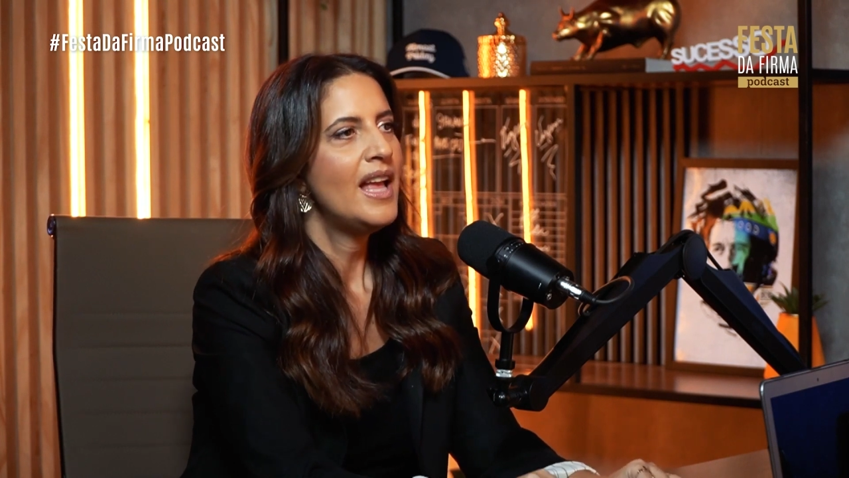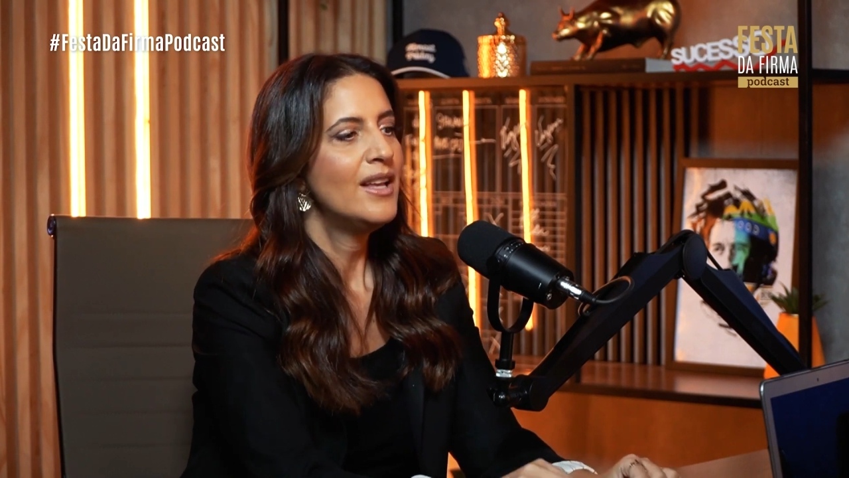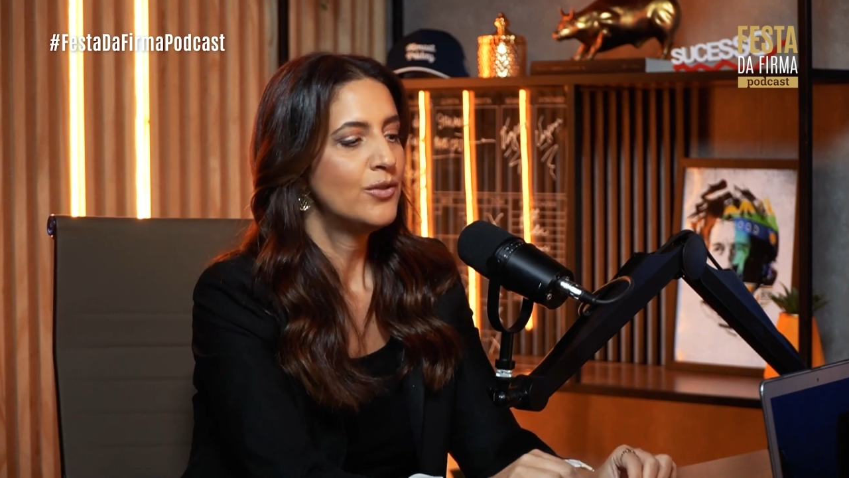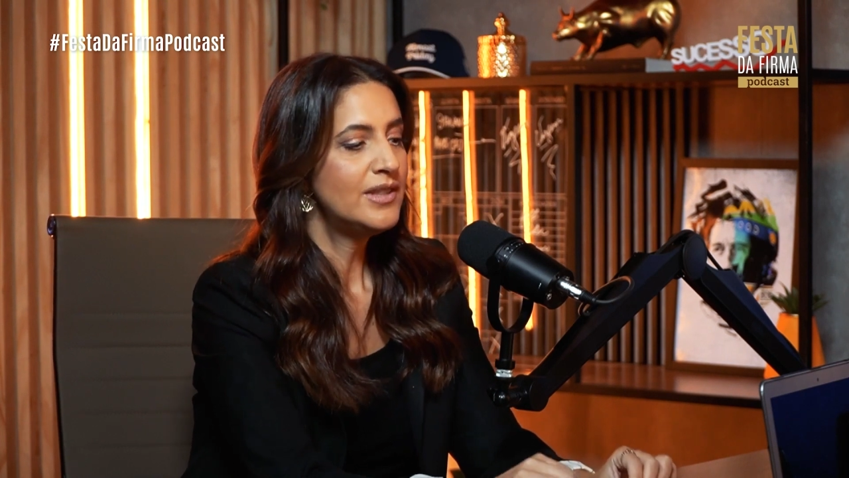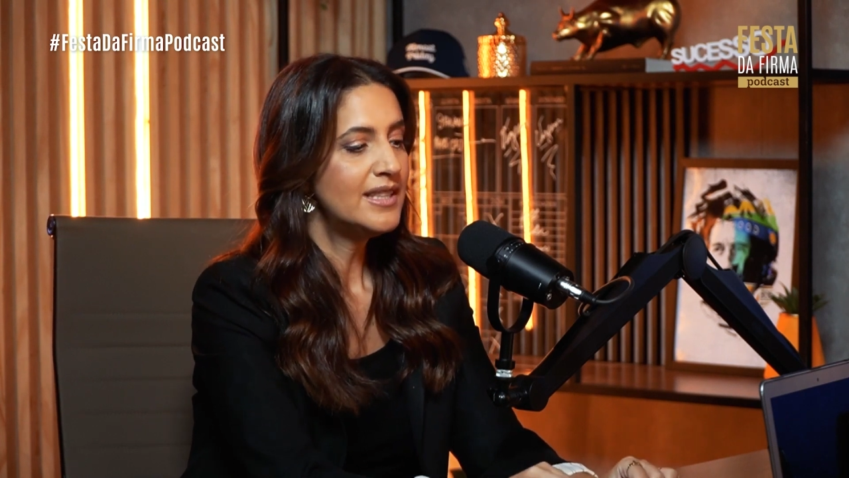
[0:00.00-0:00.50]

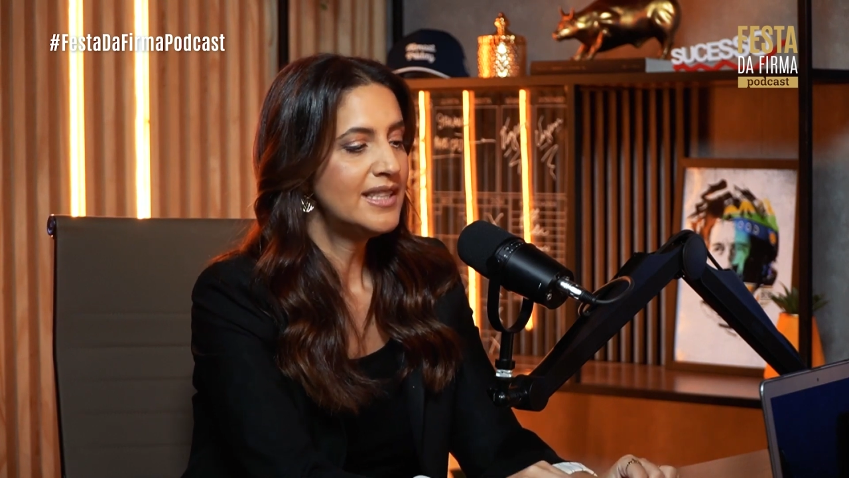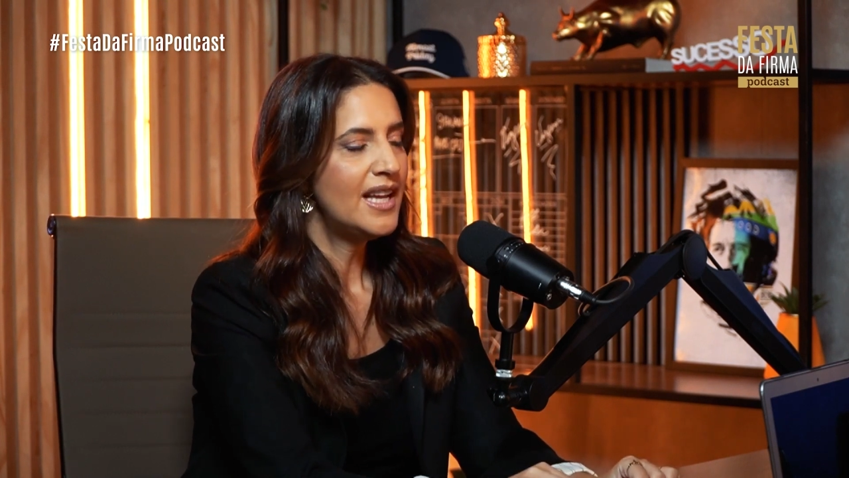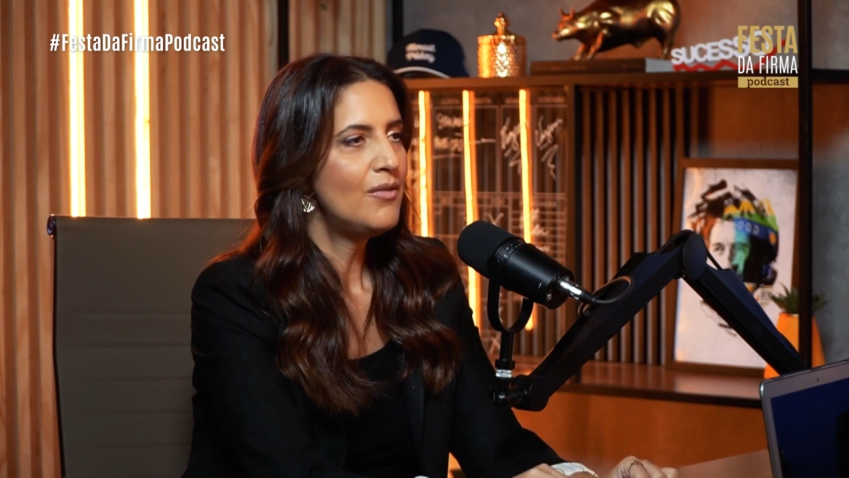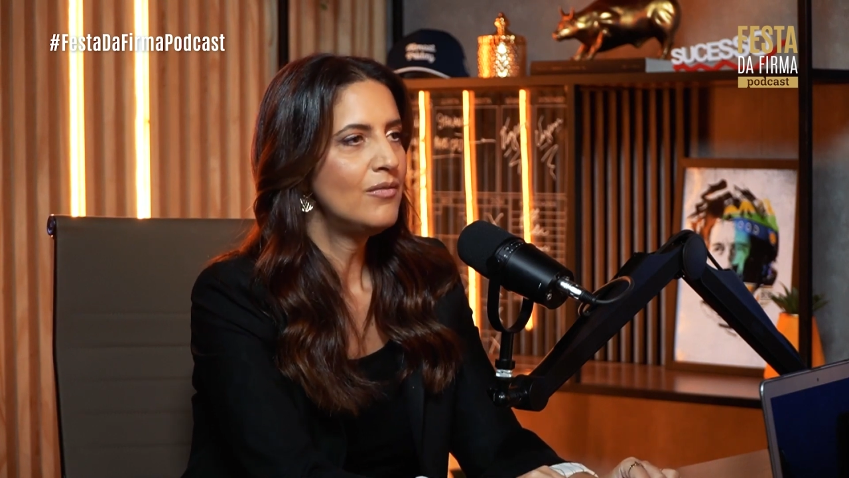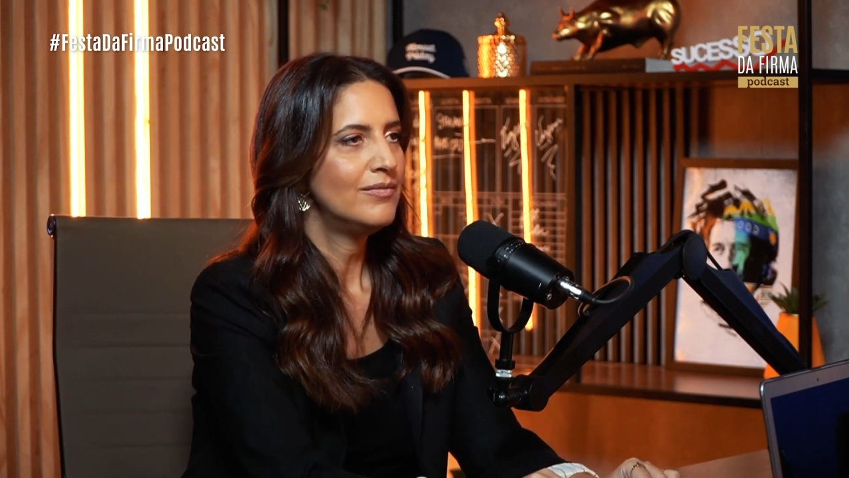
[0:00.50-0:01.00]

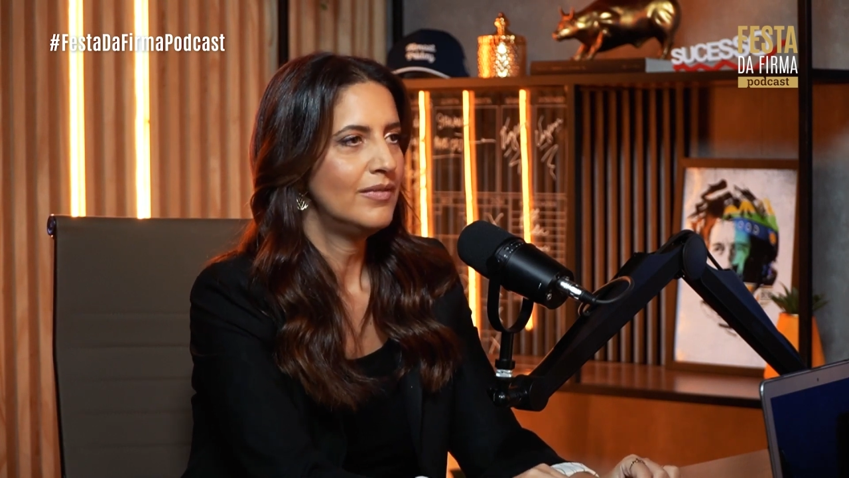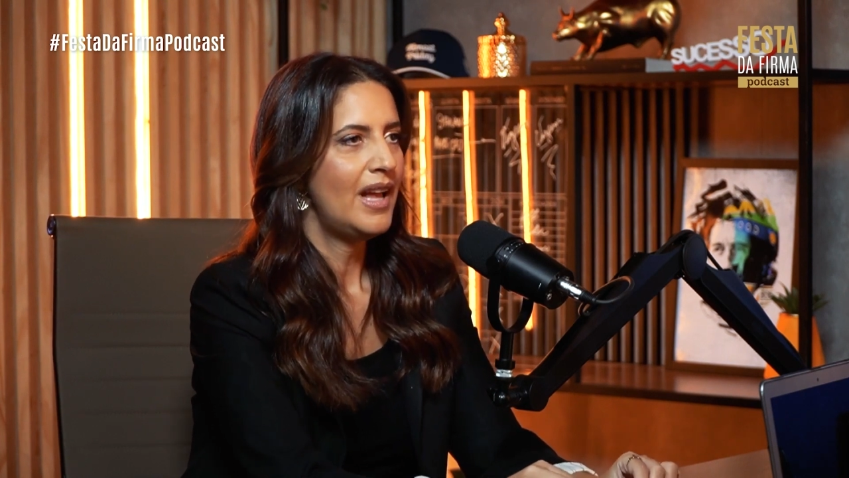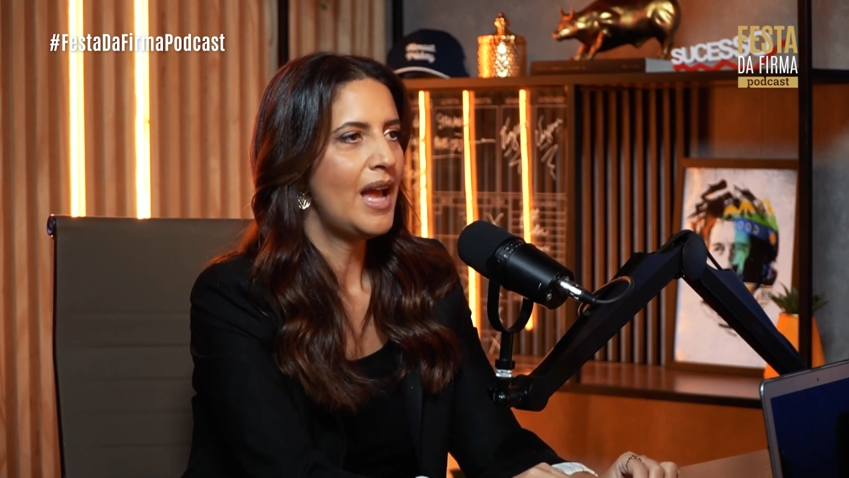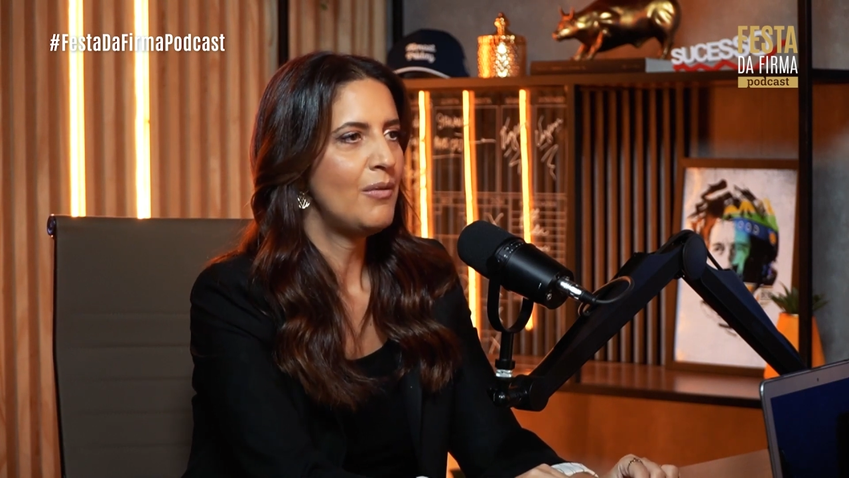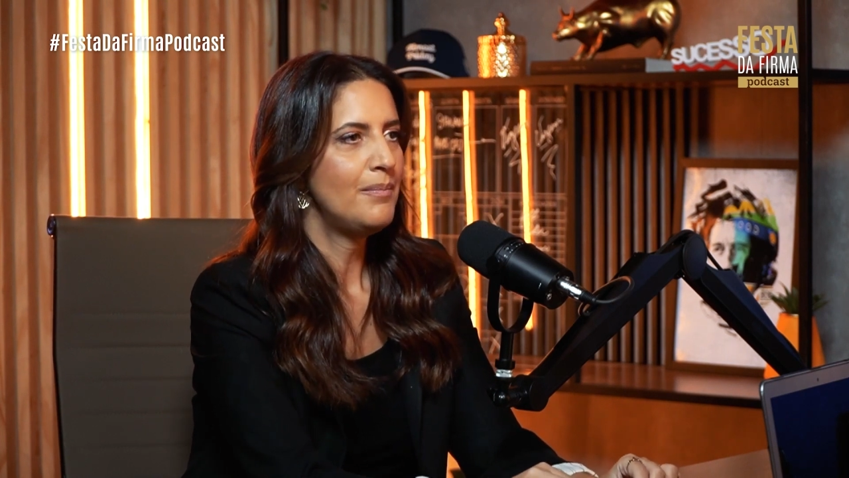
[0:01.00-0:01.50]
Sucessão
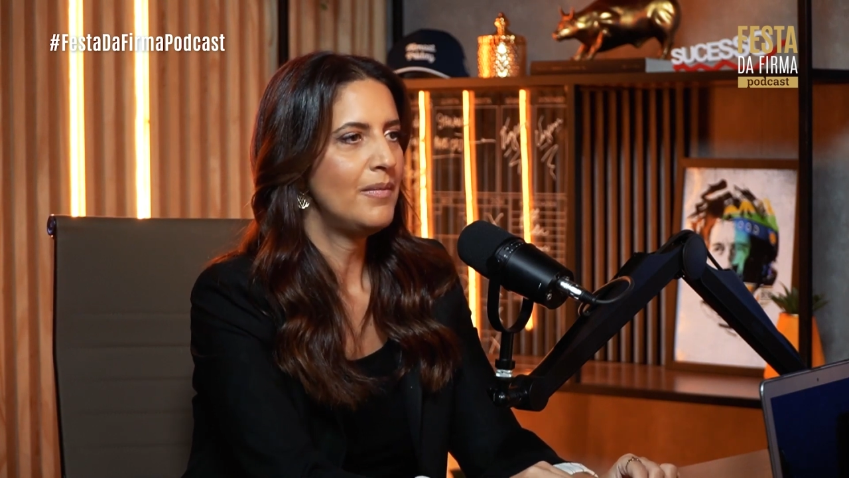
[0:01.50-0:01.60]
é um,